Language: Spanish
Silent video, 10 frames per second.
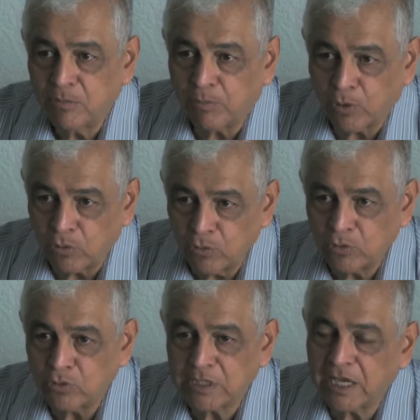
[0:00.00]

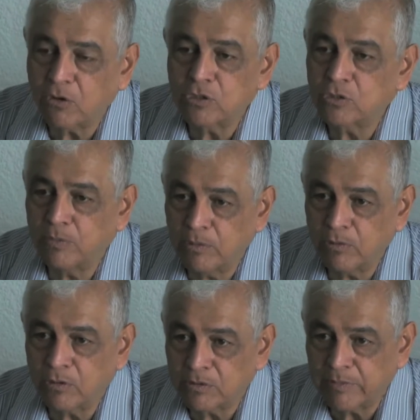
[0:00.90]
productos que consumimos
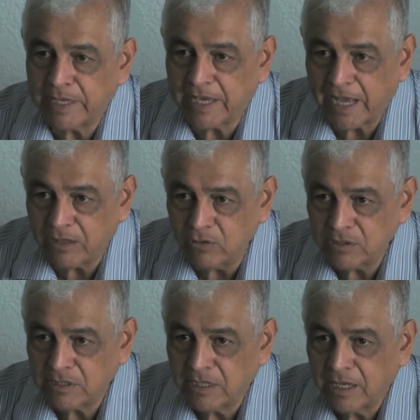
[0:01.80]
los mexicanos,